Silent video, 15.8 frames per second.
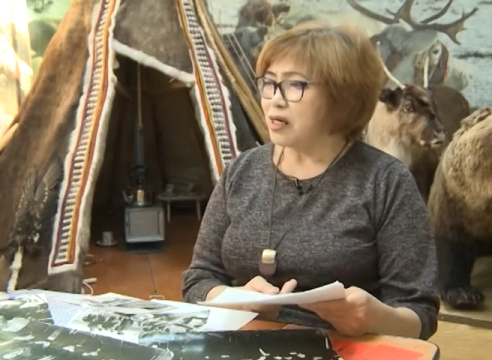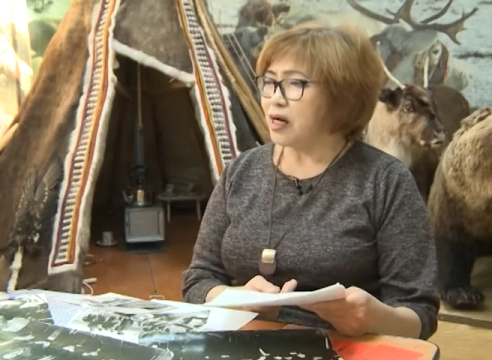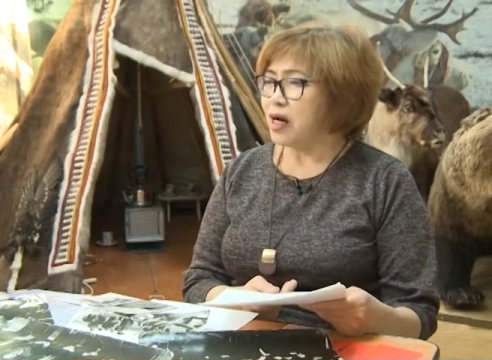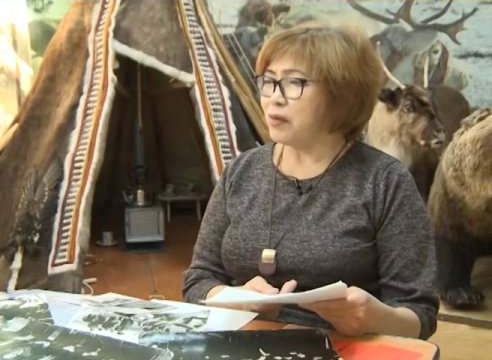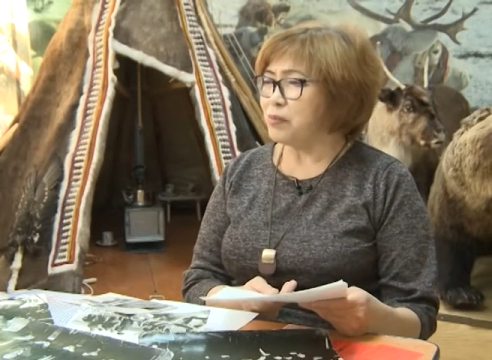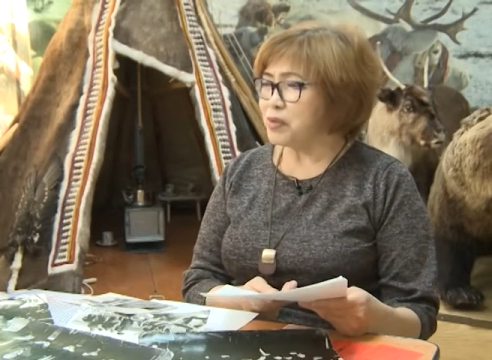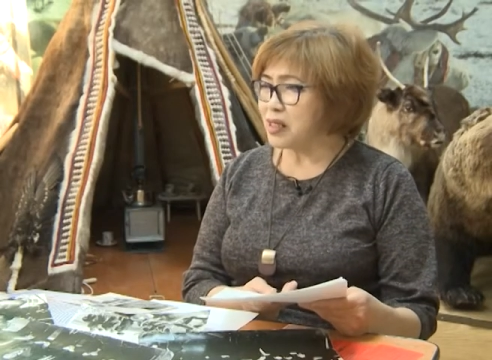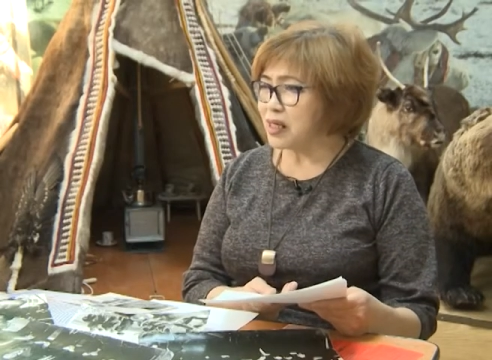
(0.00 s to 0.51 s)

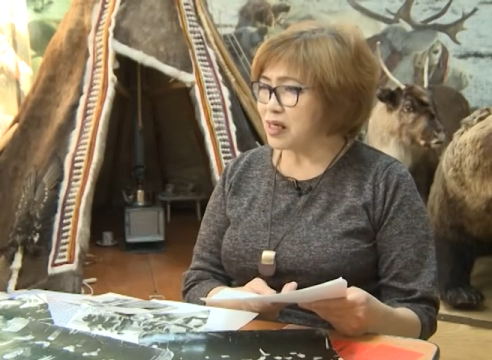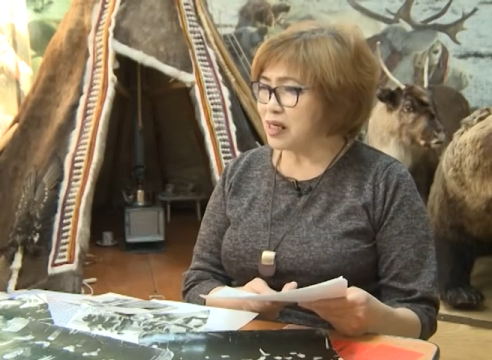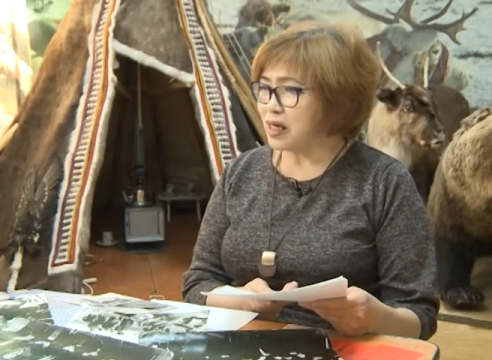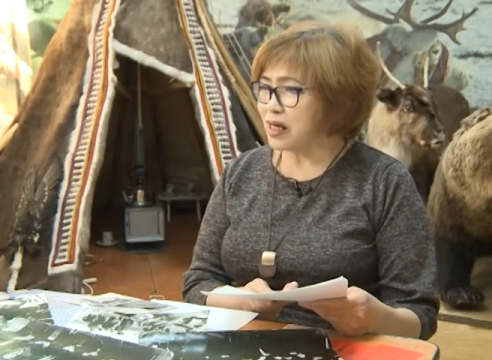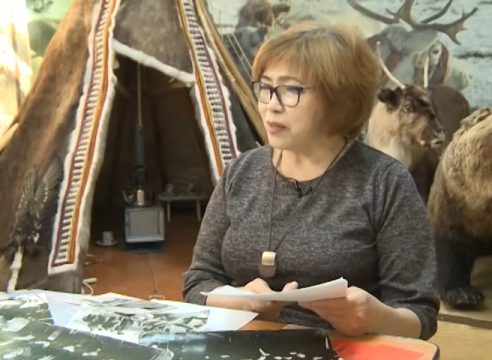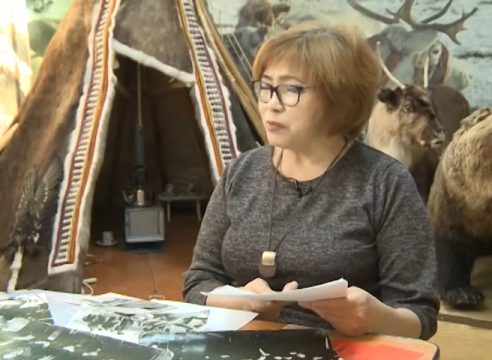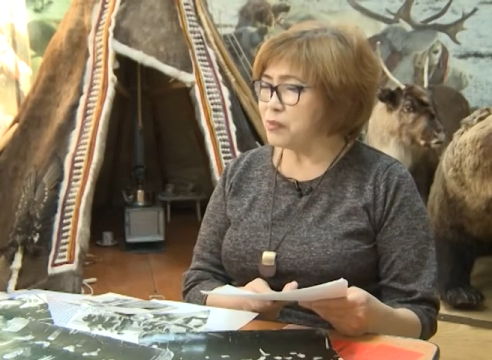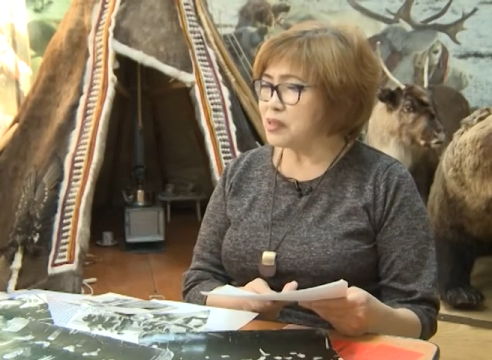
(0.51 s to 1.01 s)

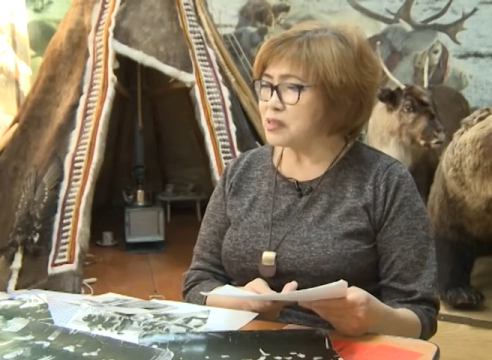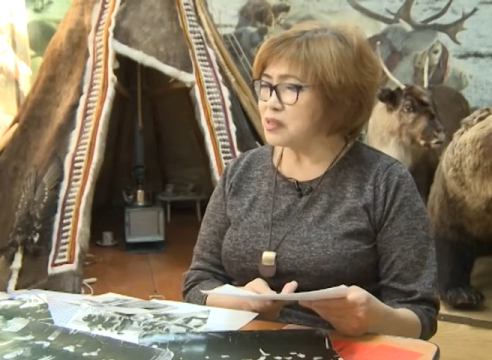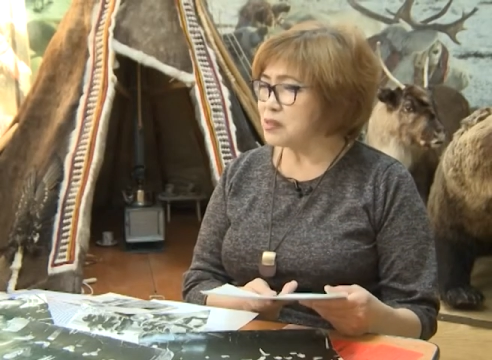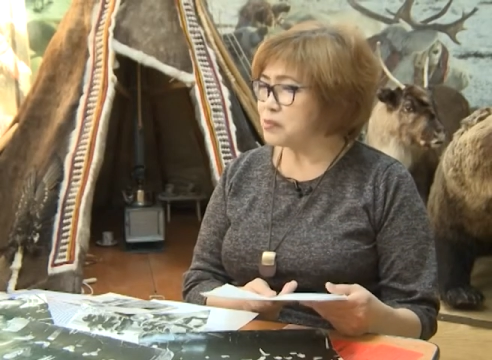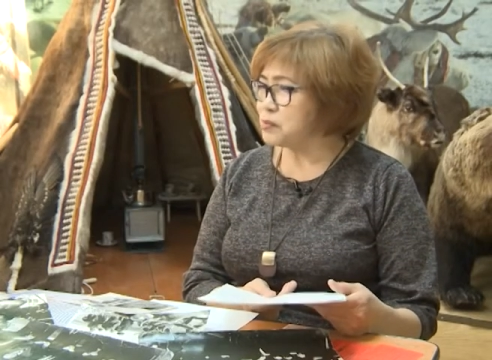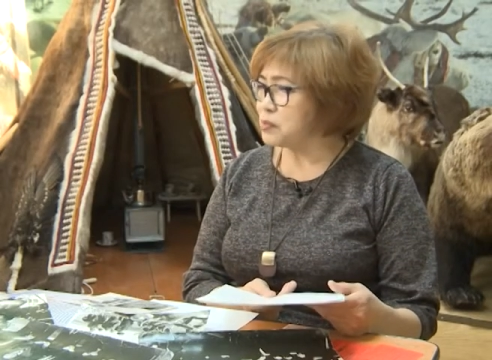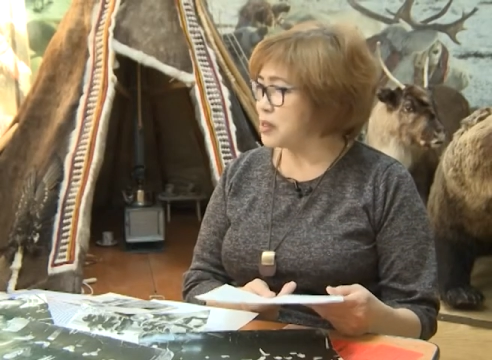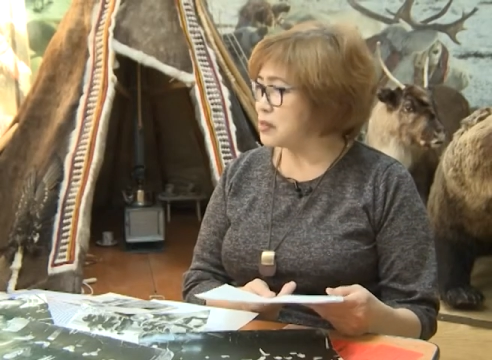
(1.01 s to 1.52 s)
облака,
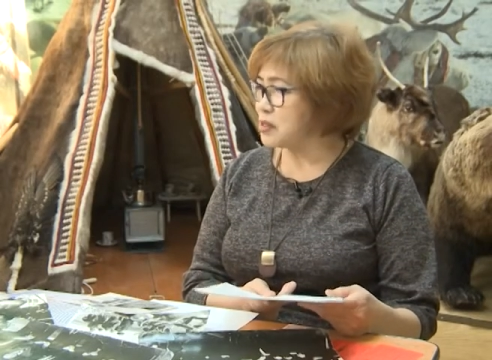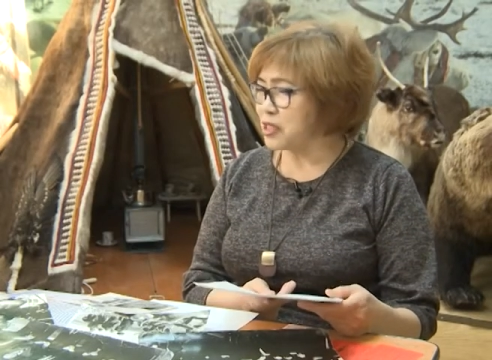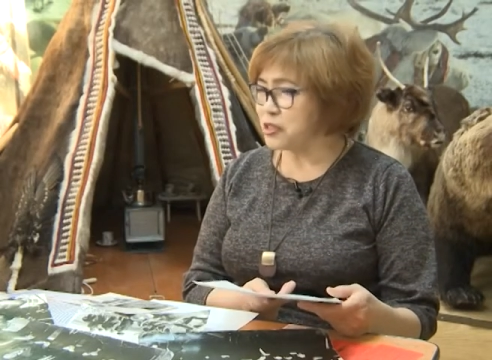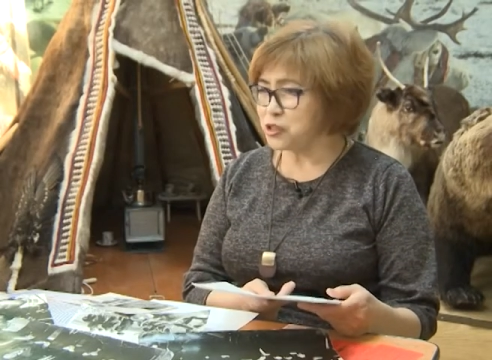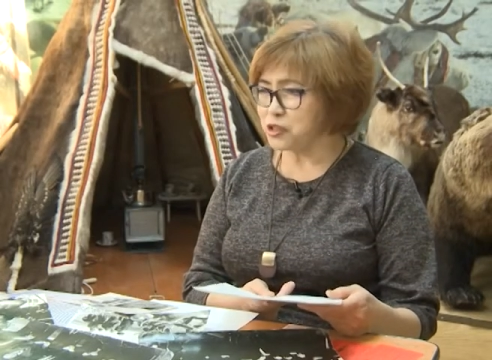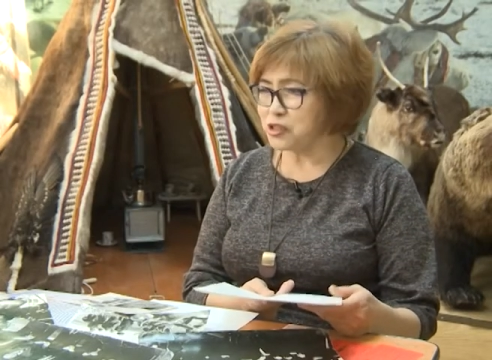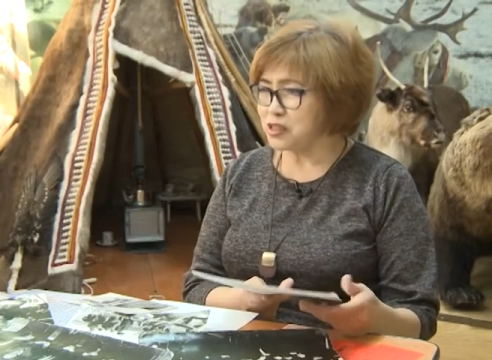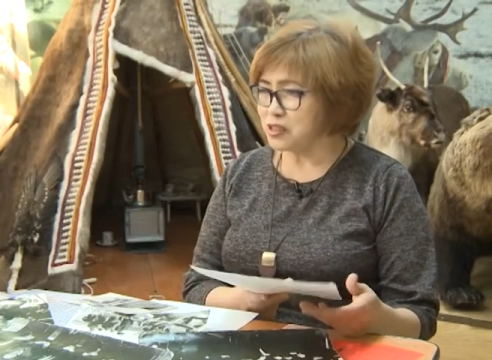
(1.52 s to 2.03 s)
э,
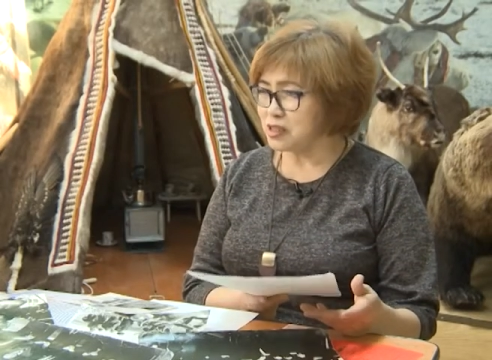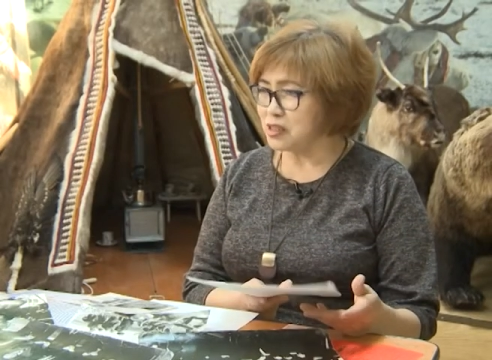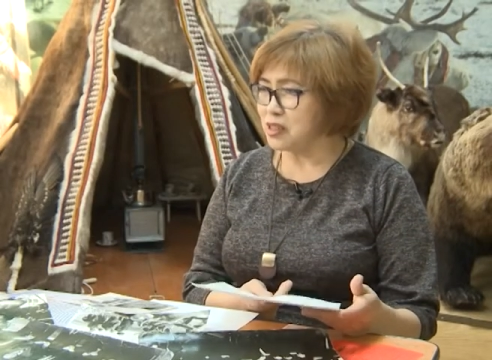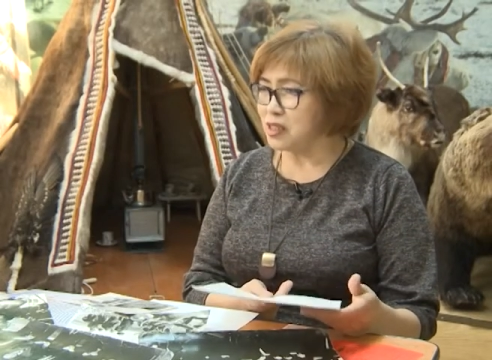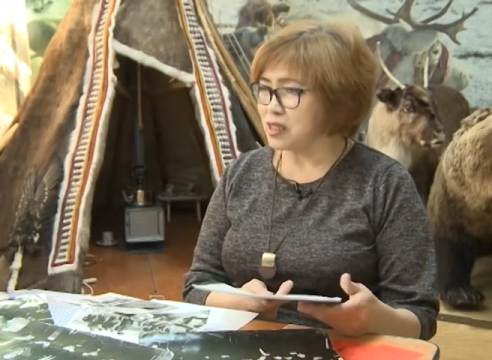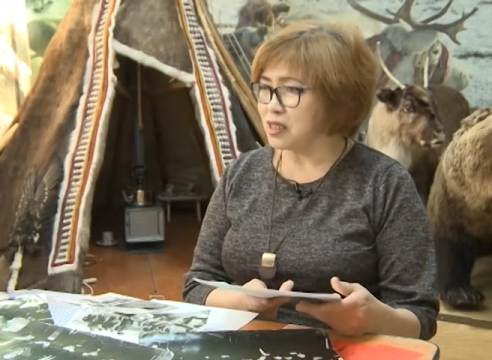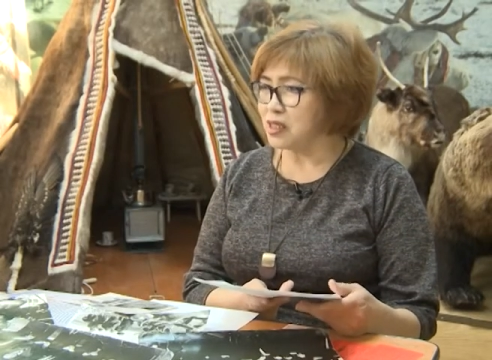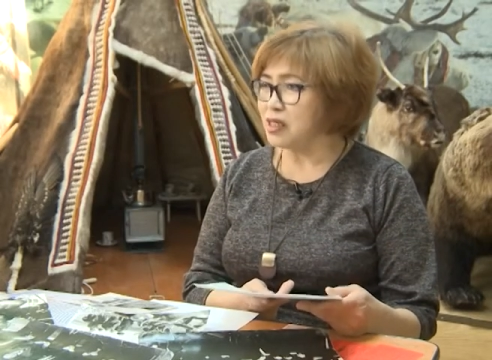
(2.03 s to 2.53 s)
прозрачный
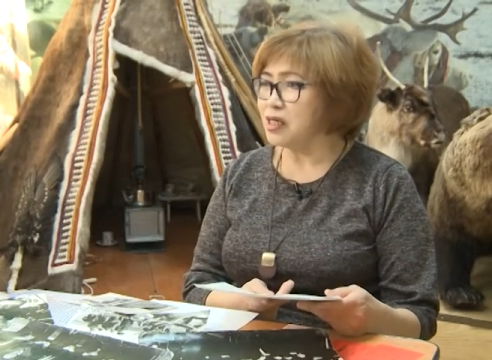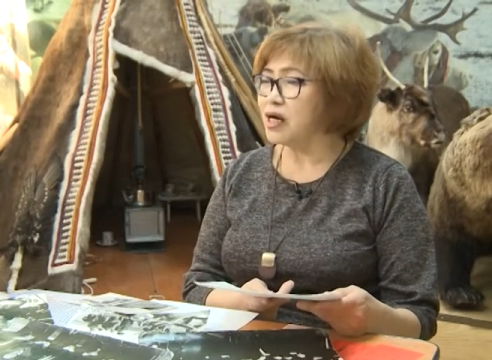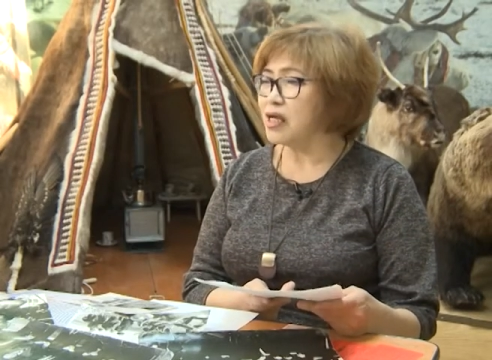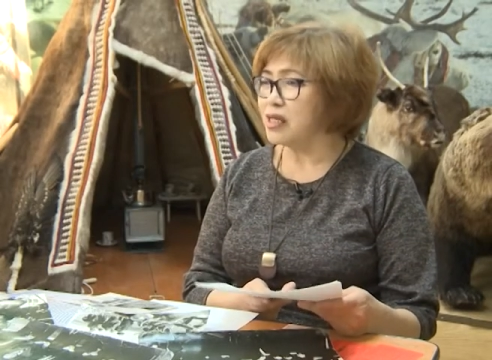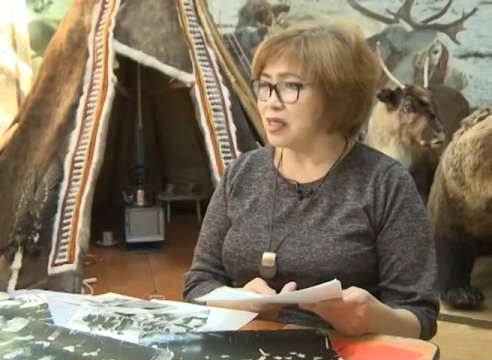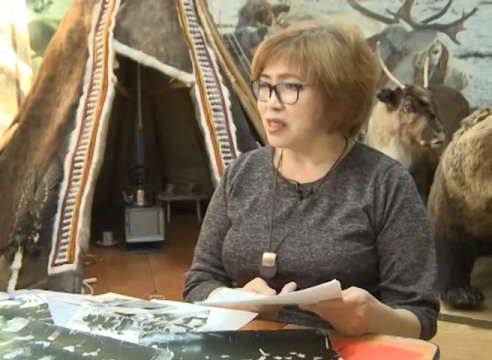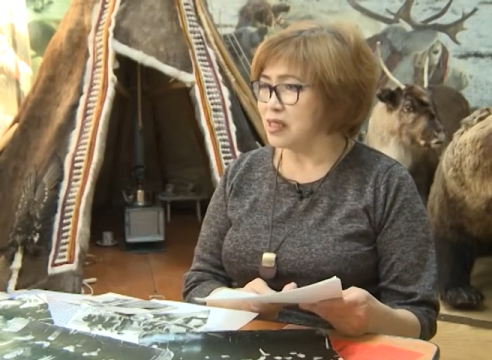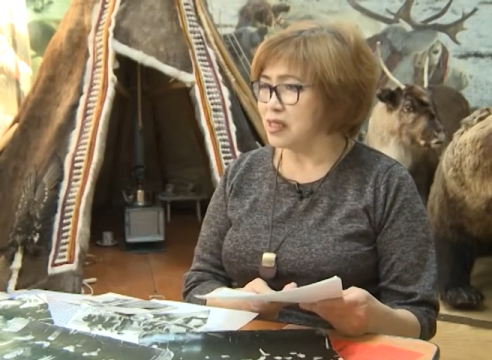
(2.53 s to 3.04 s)
снег и
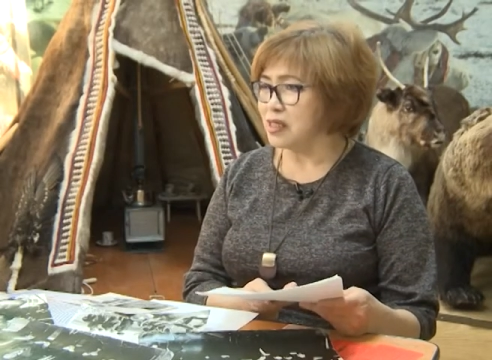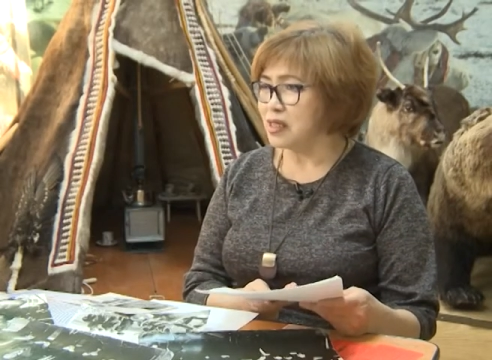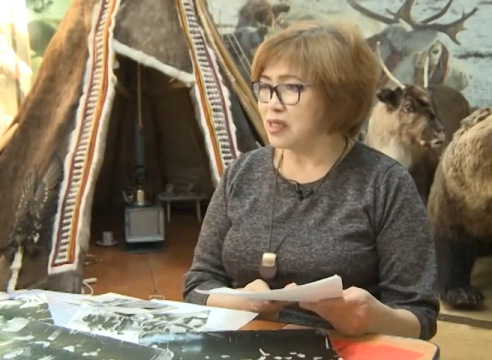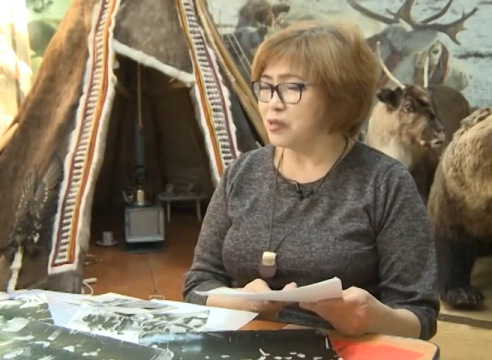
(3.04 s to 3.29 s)
олени.